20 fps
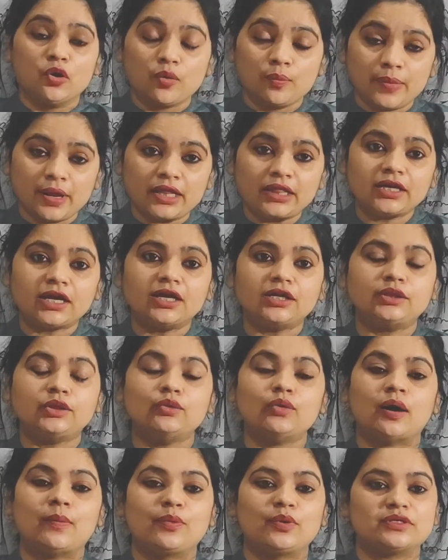उम्मीद करती
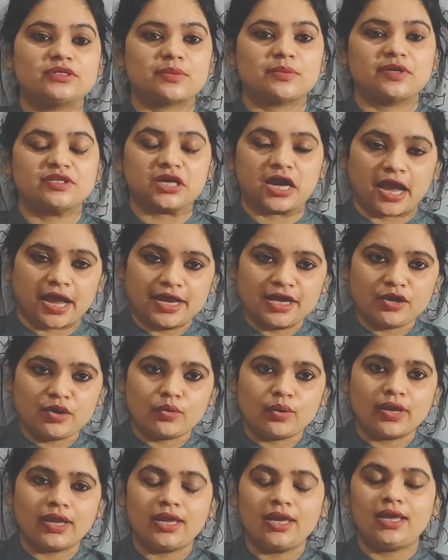हूँ आपको समझ आई
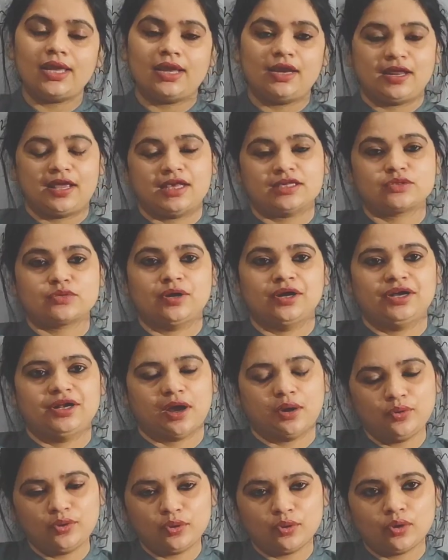होगी इनकेस कोई
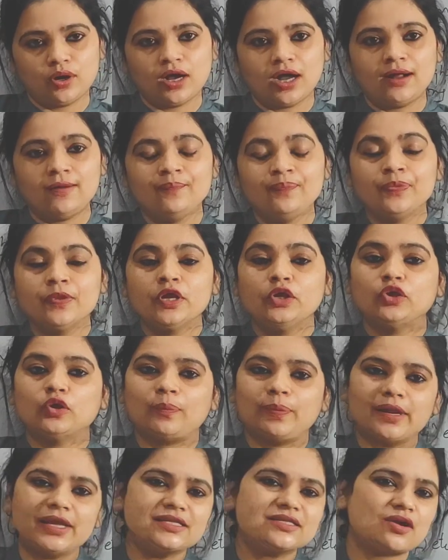डाउट होगा तो
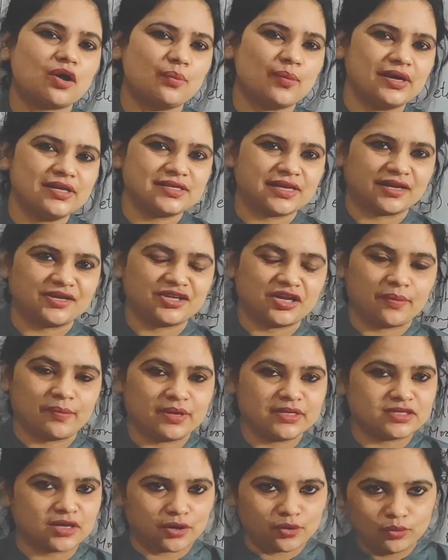प्लीज़ कॉमेंट सेक्शन
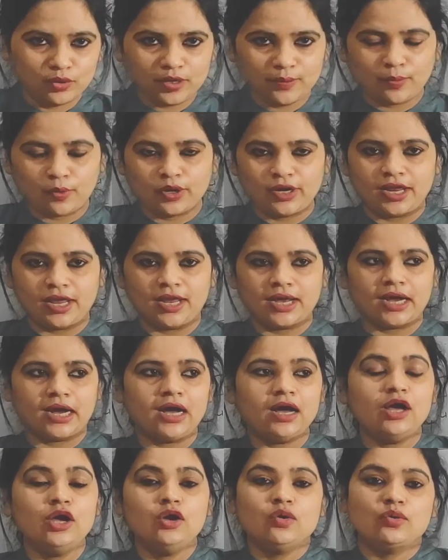में ज़रूर
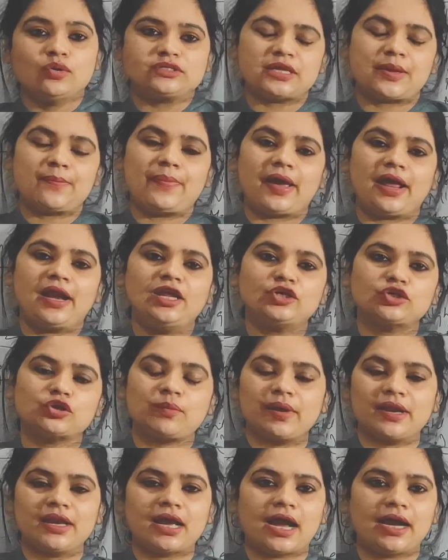बोलिएगा उससे पहले जो
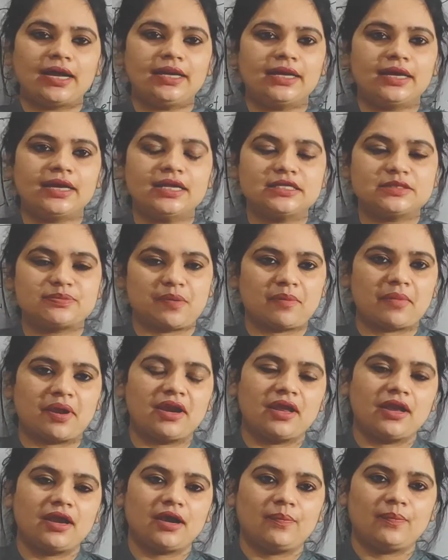मेरी आर्टिकल्स पर
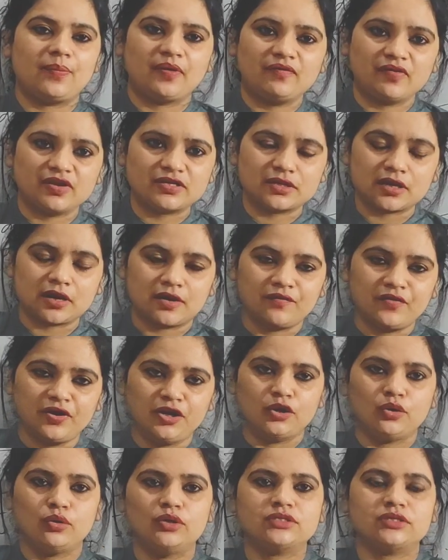मैंने प्रीवियस
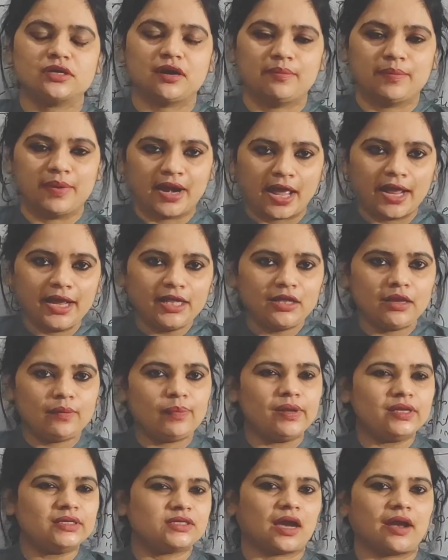वीडियो वीडियोस बनाई थी
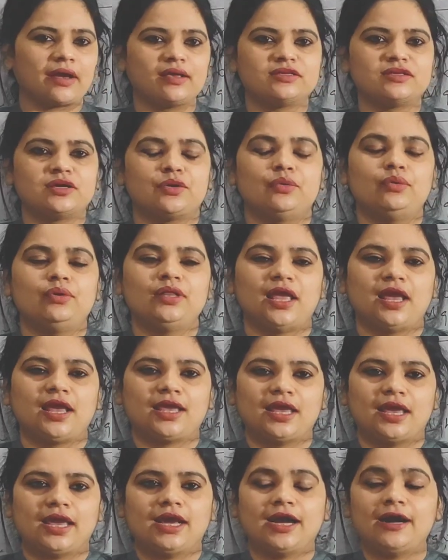प्लीज जाके जरूर
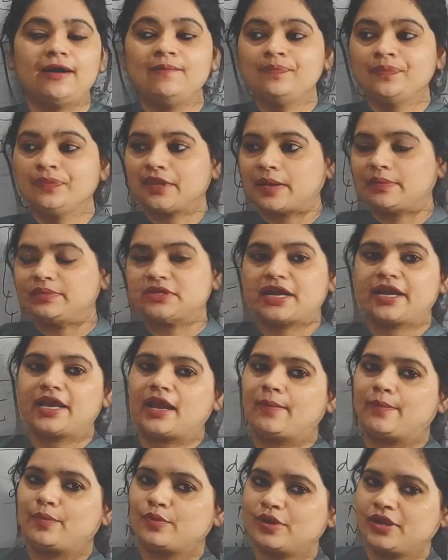देखिएगा तब जाके
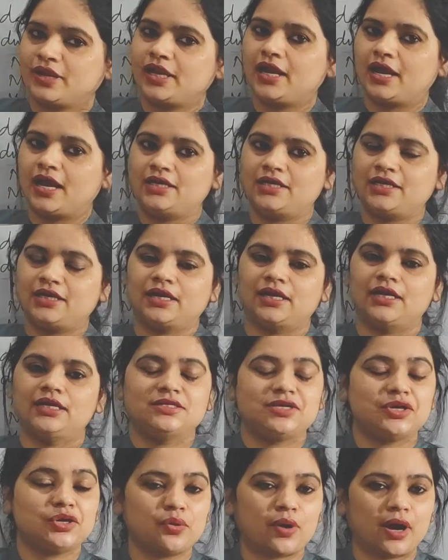आपको ये आर्टिकल
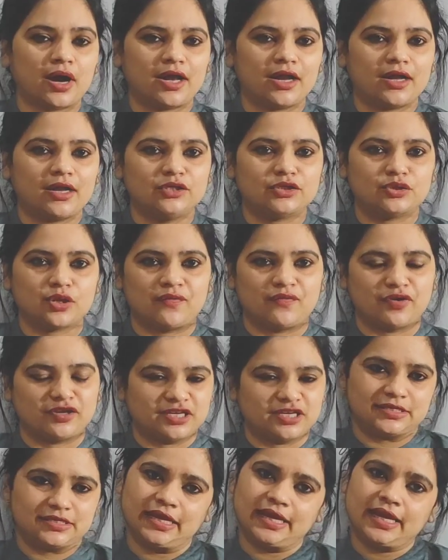जीरो आर्टिकल जो है वो
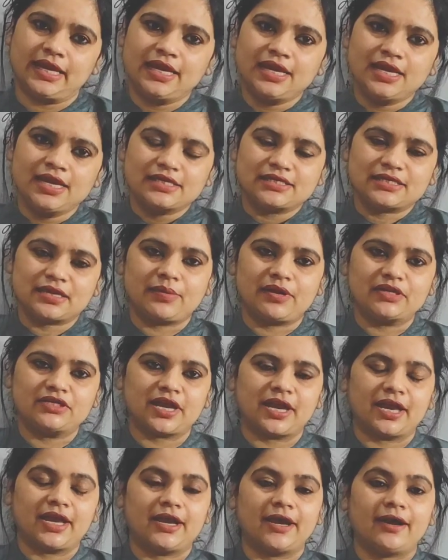से समझ
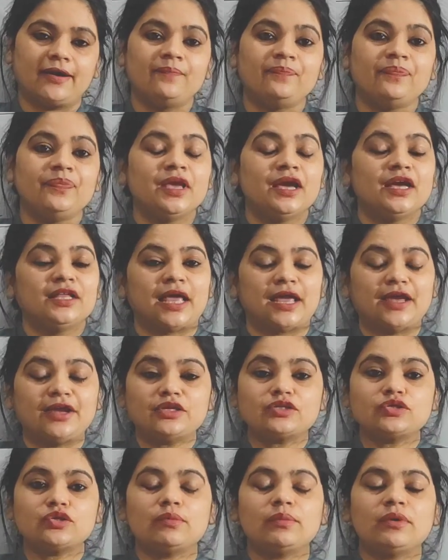आएगा थैंक
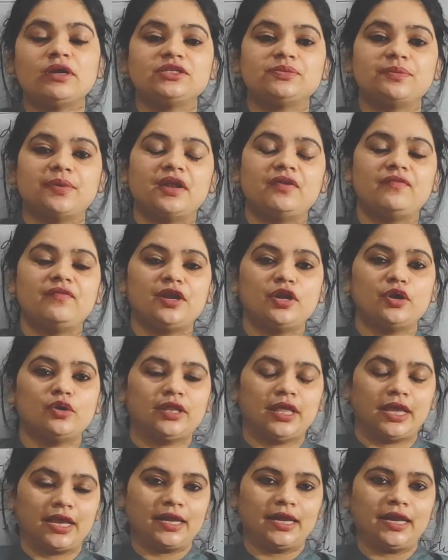यू सो मच मेरी वीडियो
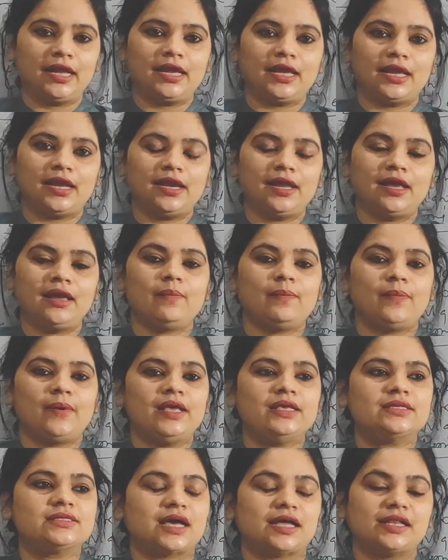देखने के लिए
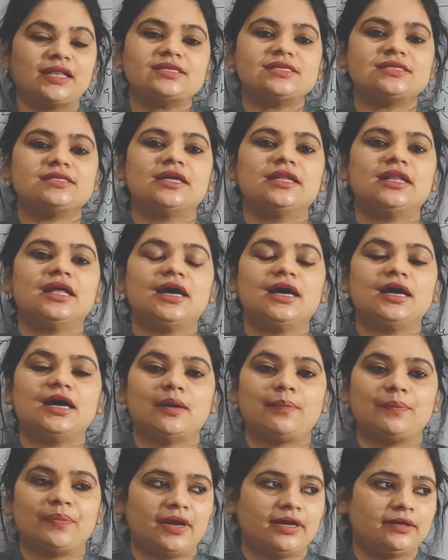प्लीज ज्यादा से ज्यादा
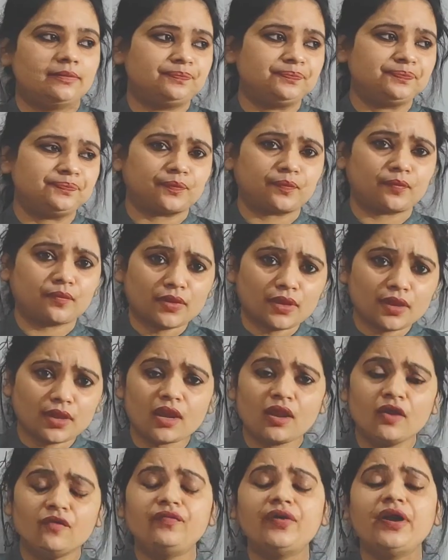अपने
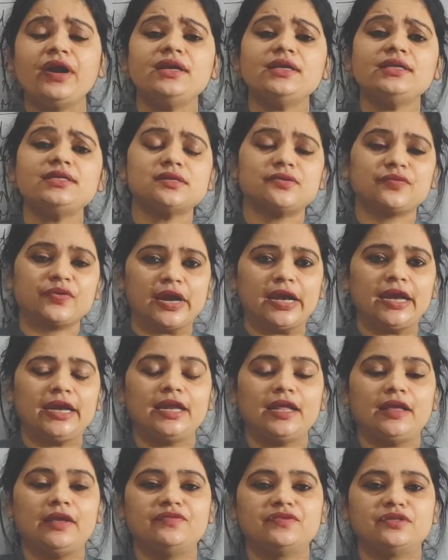फ्रेंड्स
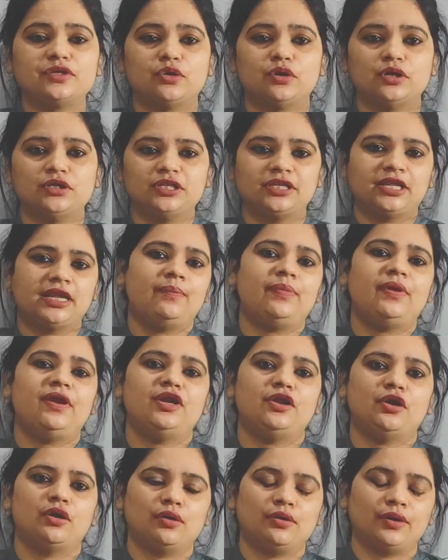रिलेटिव्स और जितने भी
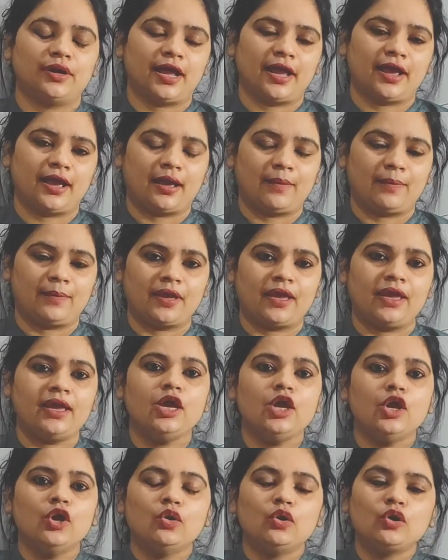नौ उन हैं आपके
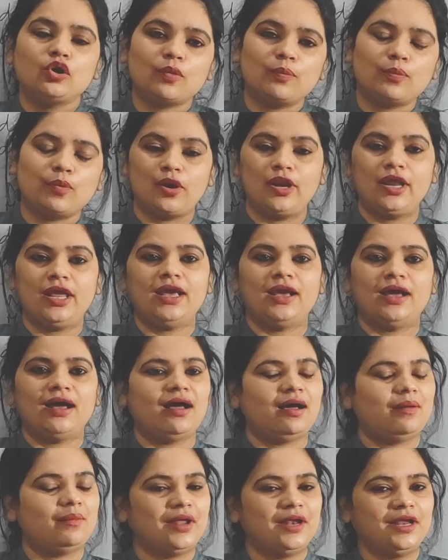उनको बोलिएगा
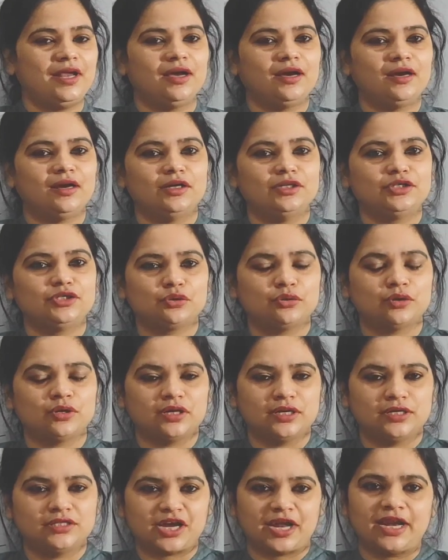हमारी जो
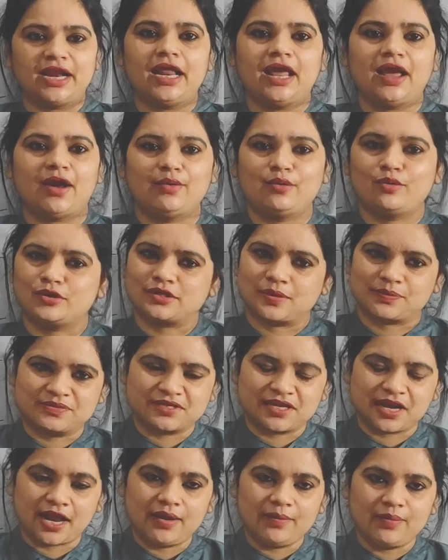चैनल है उनको
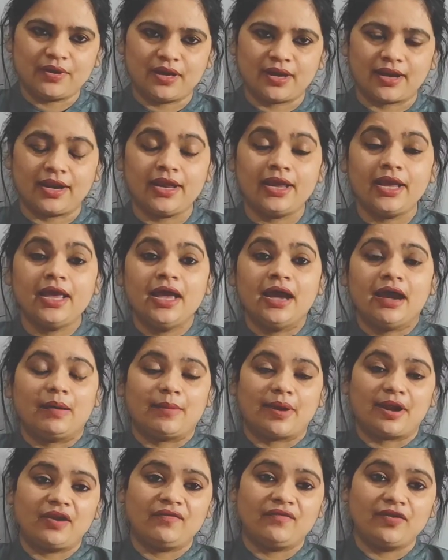सब्सक्राइब करें
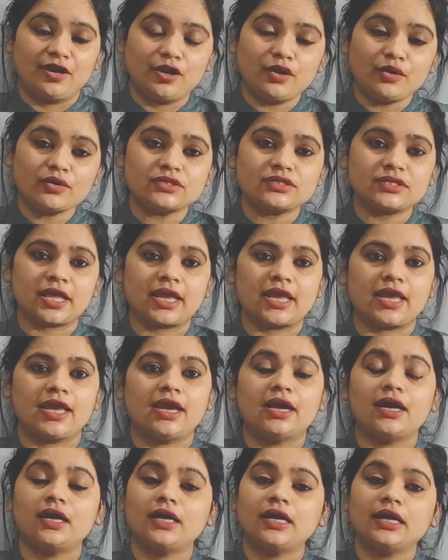हमारी वीडियोस देखें
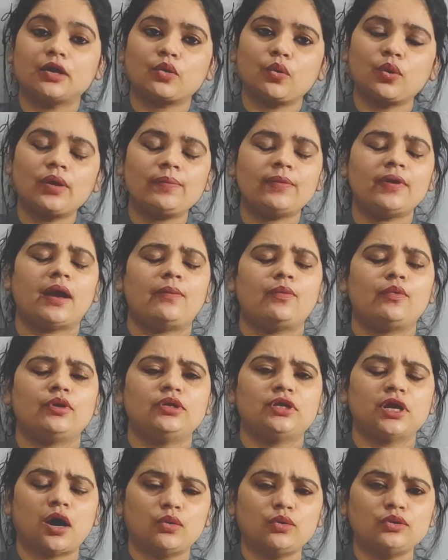अगर कोई भी आपको
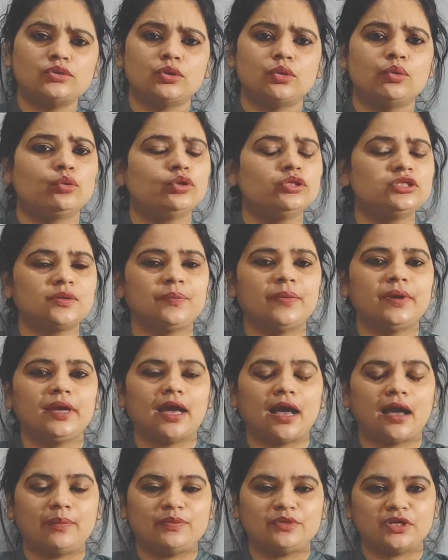डाउट्स हो कुछ भी
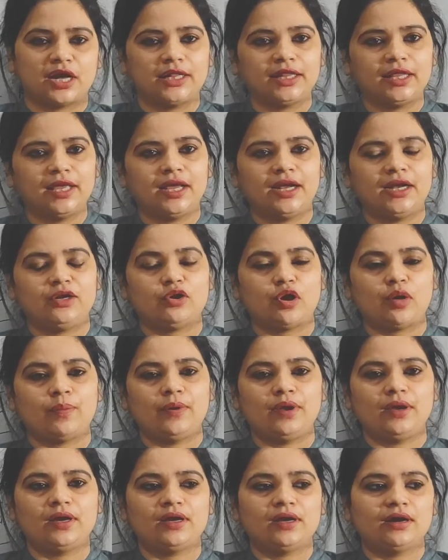आप चाहते हैं
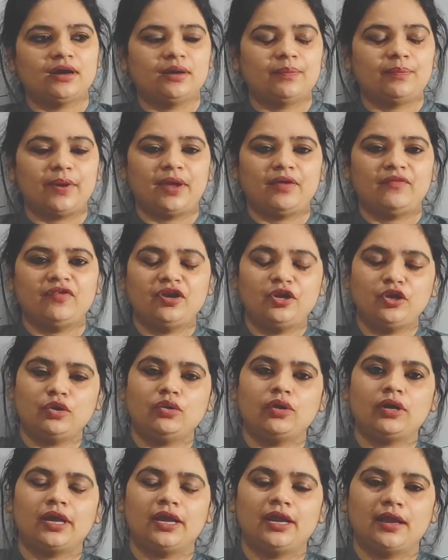टॉपिक पे
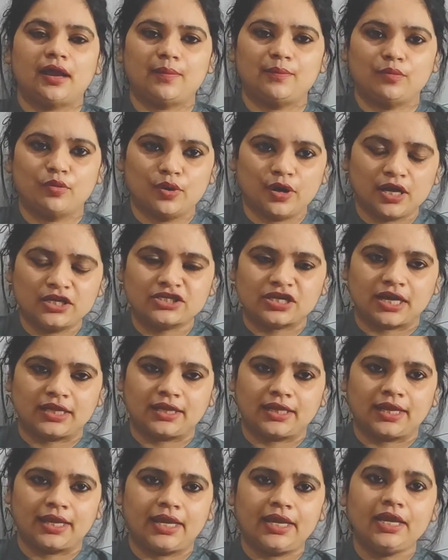वीडियो के लिए आप बोलना
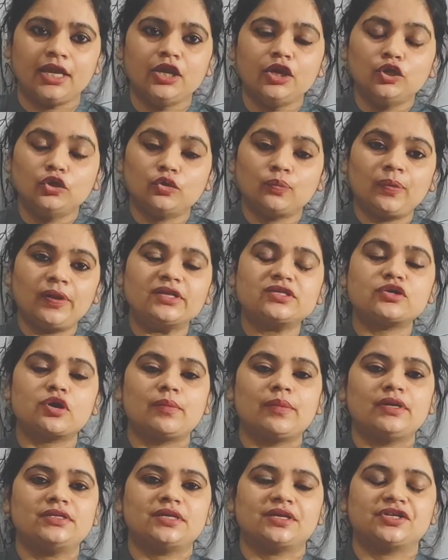चाहते हैं तो प्लीज़
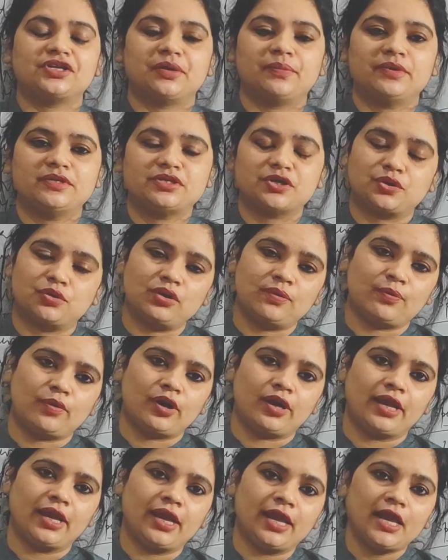कमेंट सेक्शन में ज़रूर
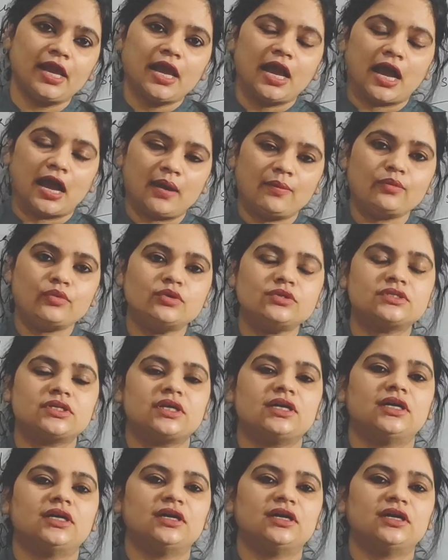बोलिए हम उस